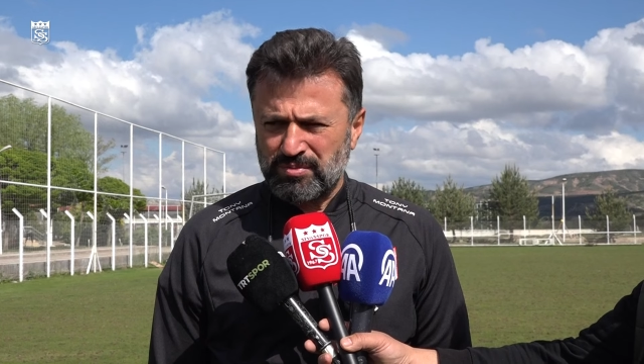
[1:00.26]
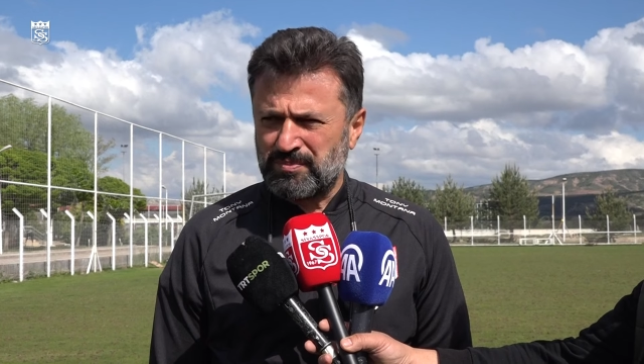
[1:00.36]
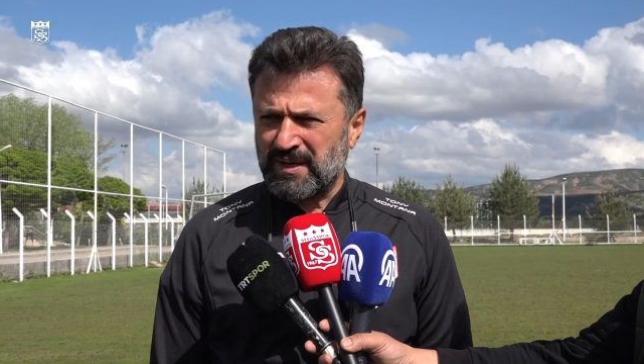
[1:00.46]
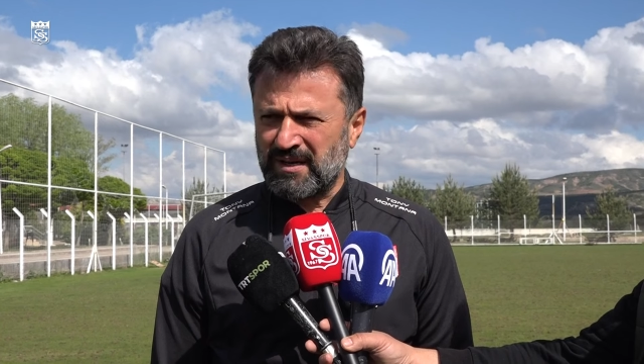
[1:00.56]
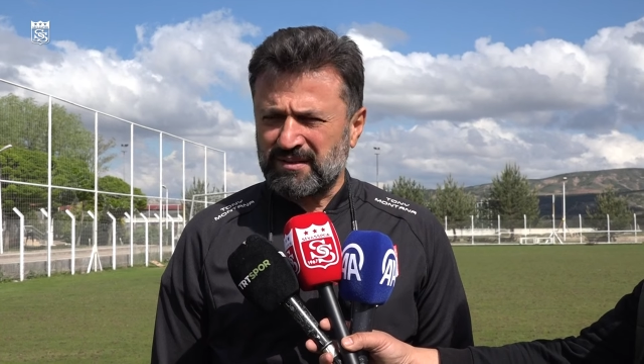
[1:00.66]

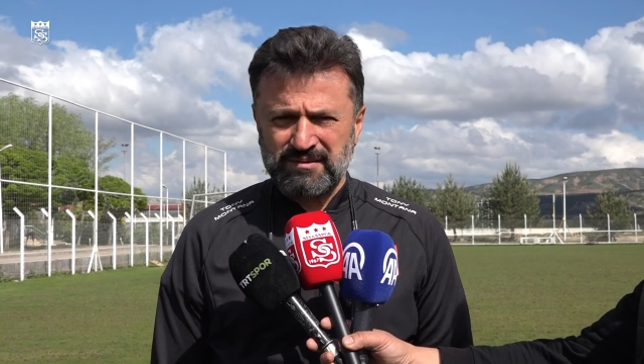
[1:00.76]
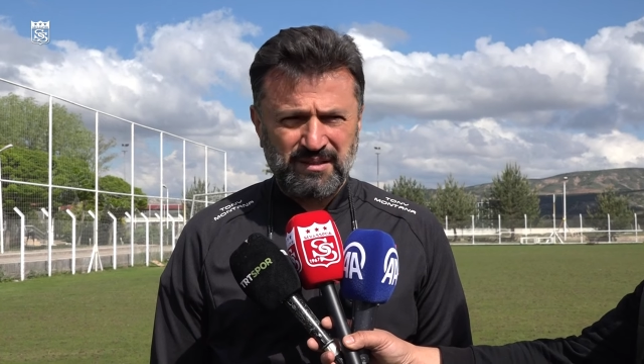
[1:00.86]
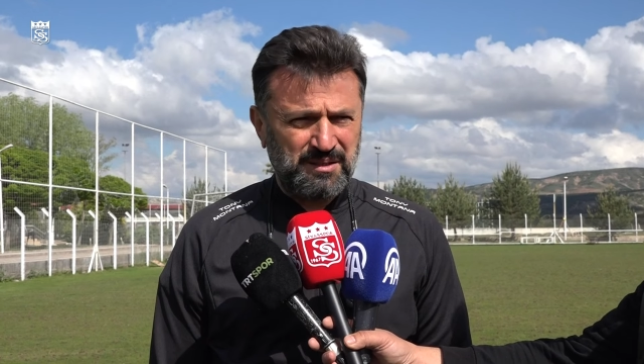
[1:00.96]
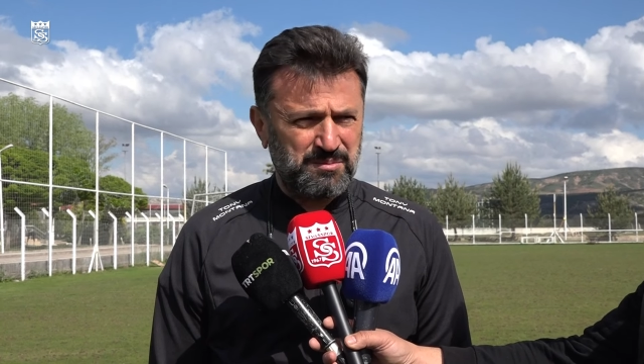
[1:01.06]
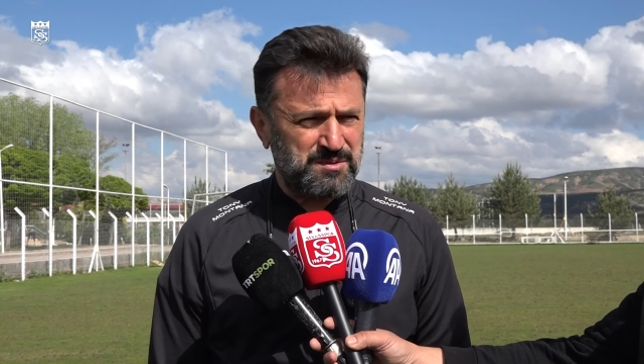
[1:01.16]
penaltı
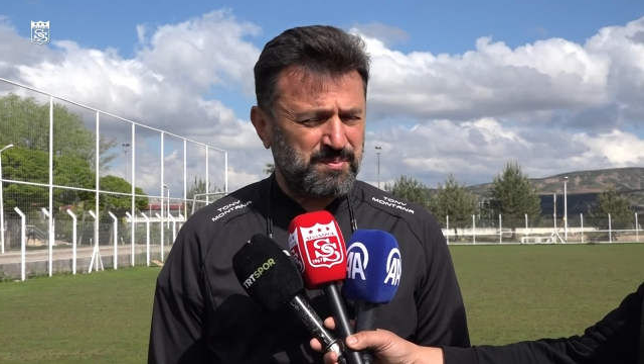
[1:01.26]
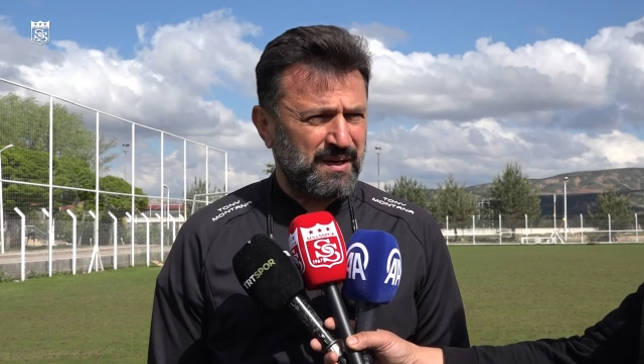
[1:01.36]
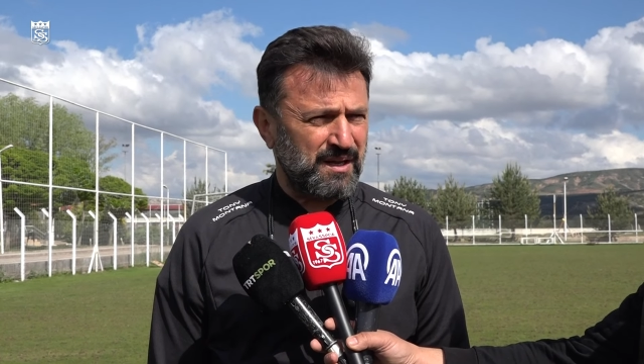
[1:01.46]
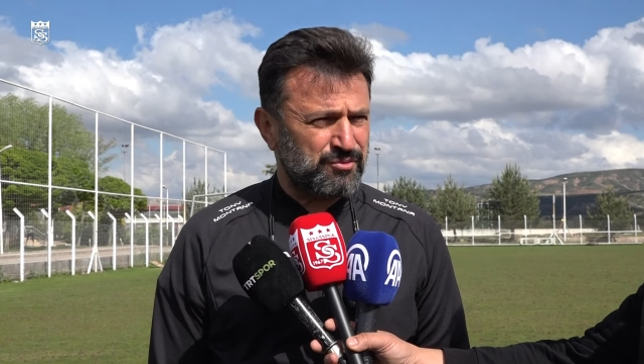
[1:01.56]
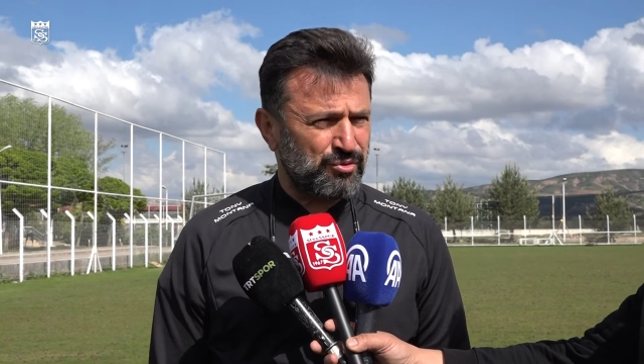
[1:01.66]
dediğimiz
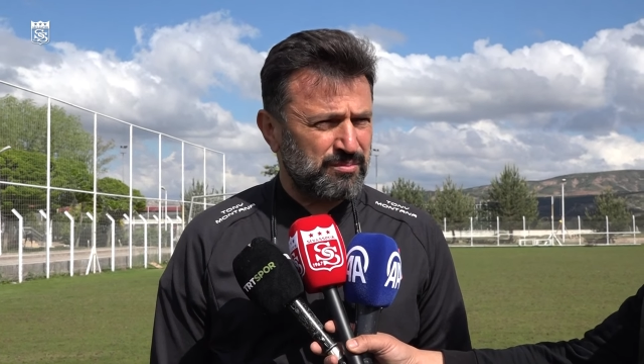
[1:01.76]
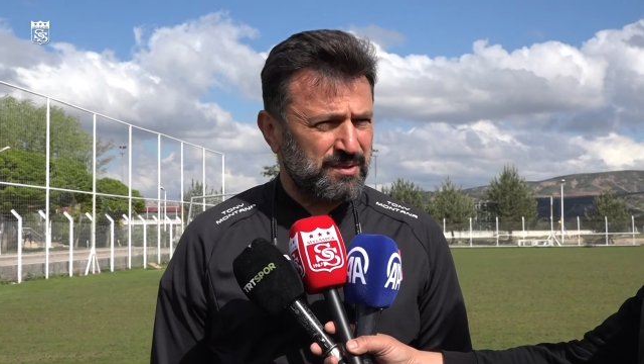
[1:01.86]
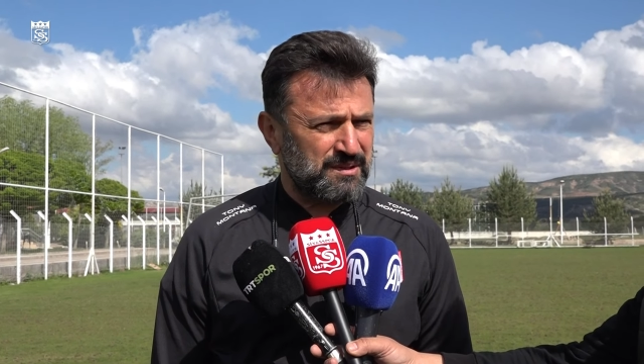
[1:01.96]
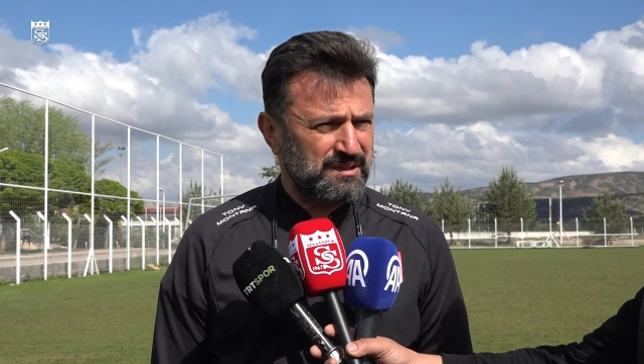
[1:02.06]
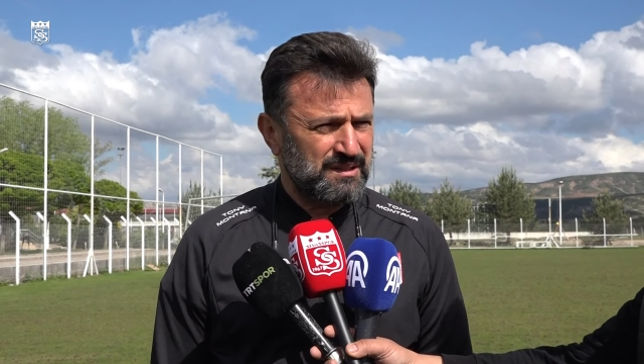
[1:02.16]
penaltı
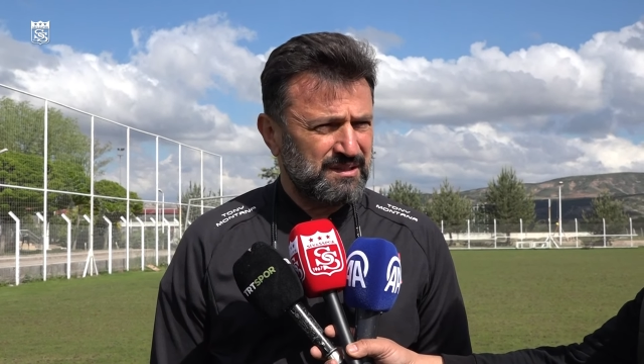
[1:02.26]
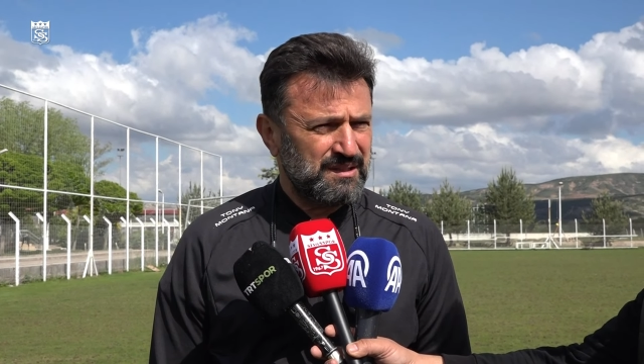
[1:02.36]
olmadı.